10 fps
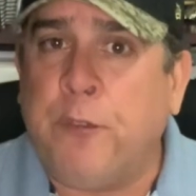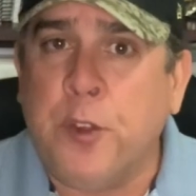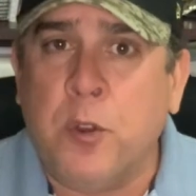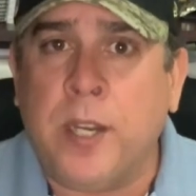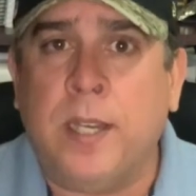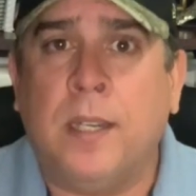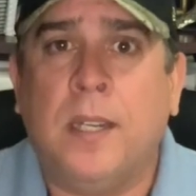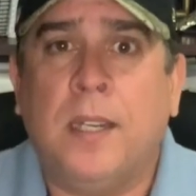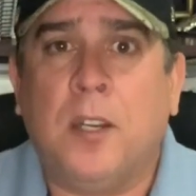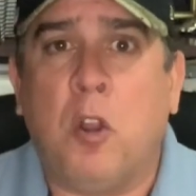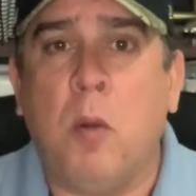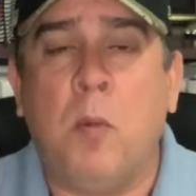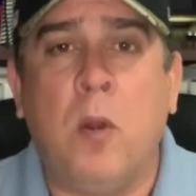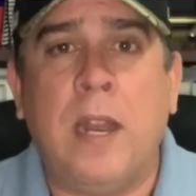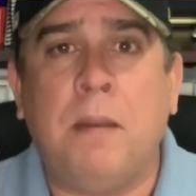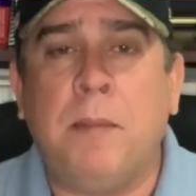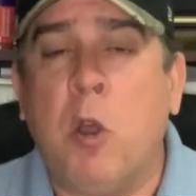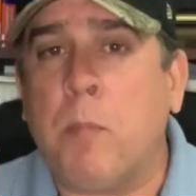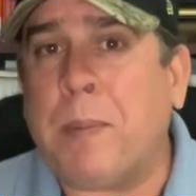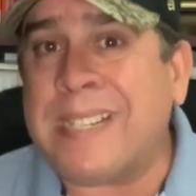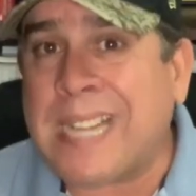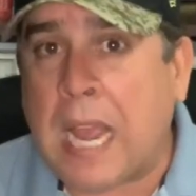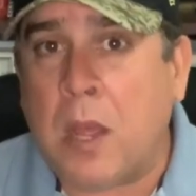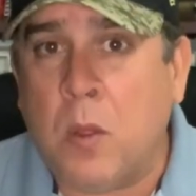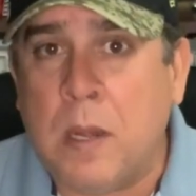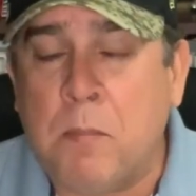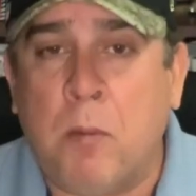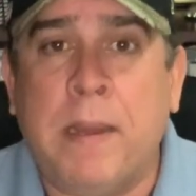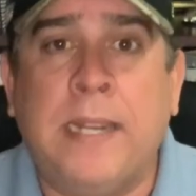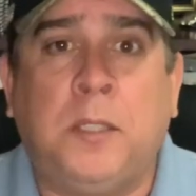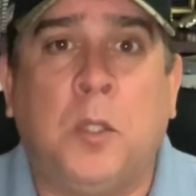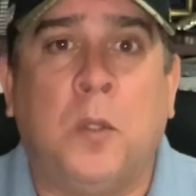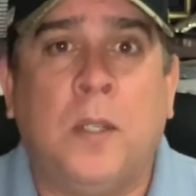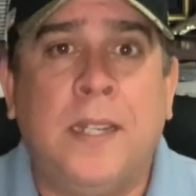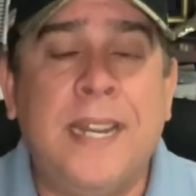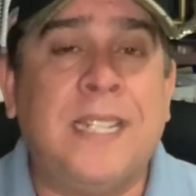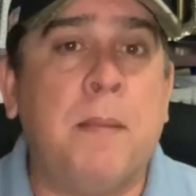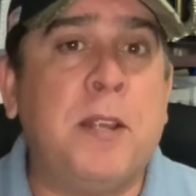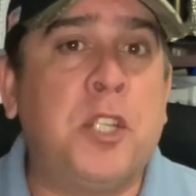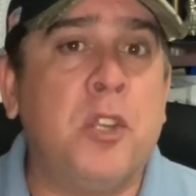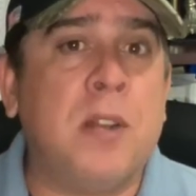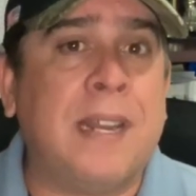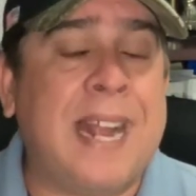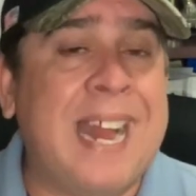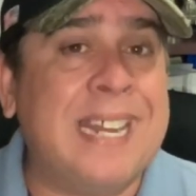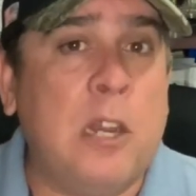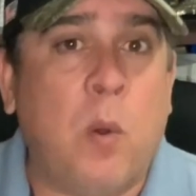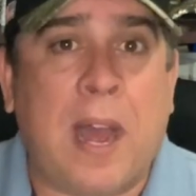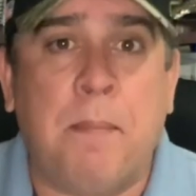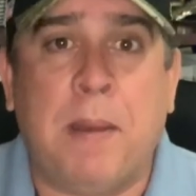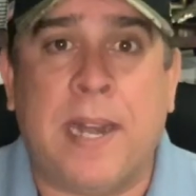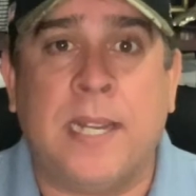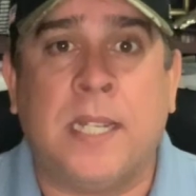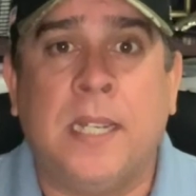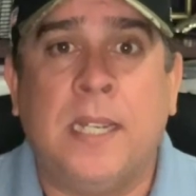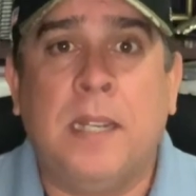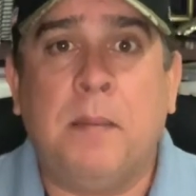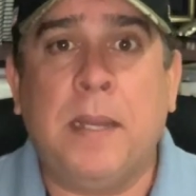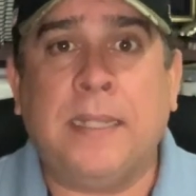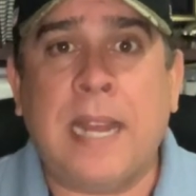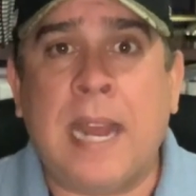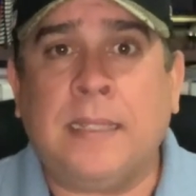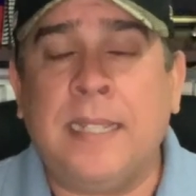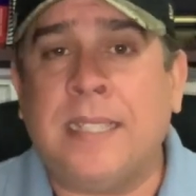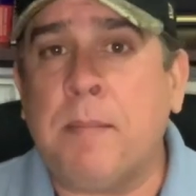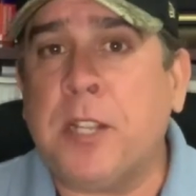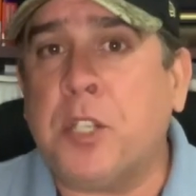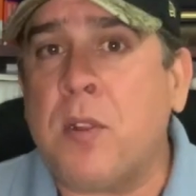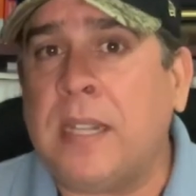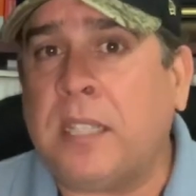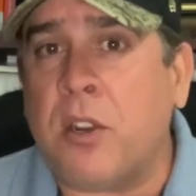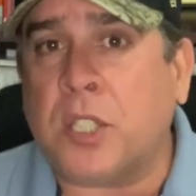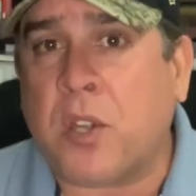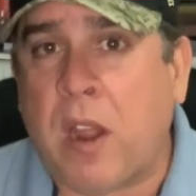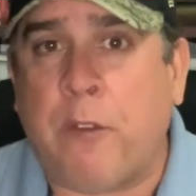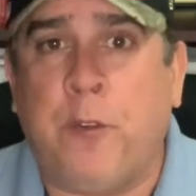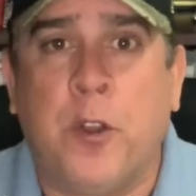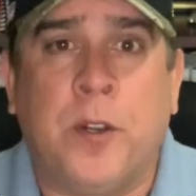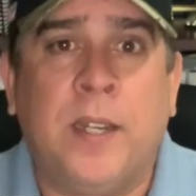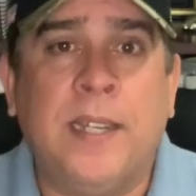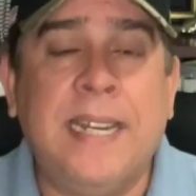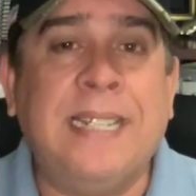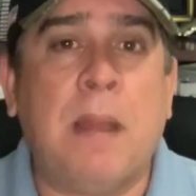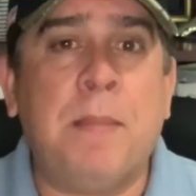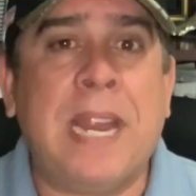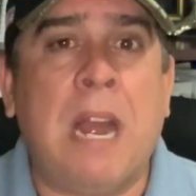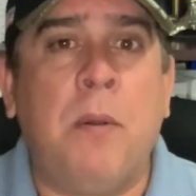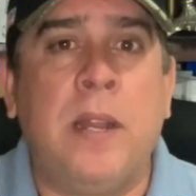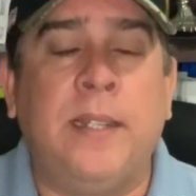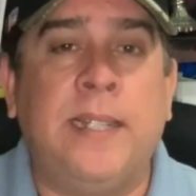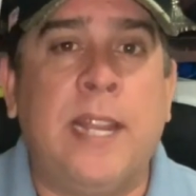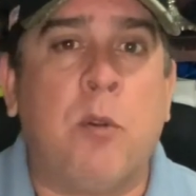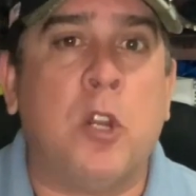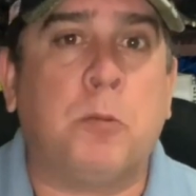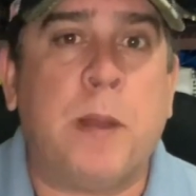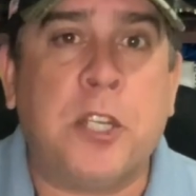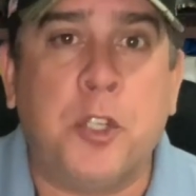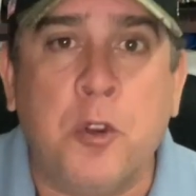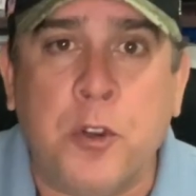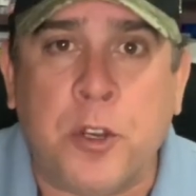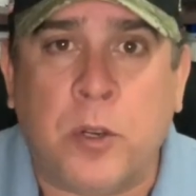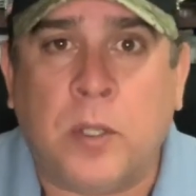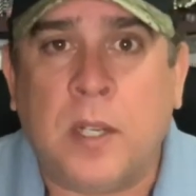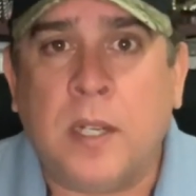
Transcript: Fury como el mejor pesado del momento y se menciona al Canelo Álvarez, ¿verdad? Y se menciona a Terence Crawford y también hablen de Errol Spence Jr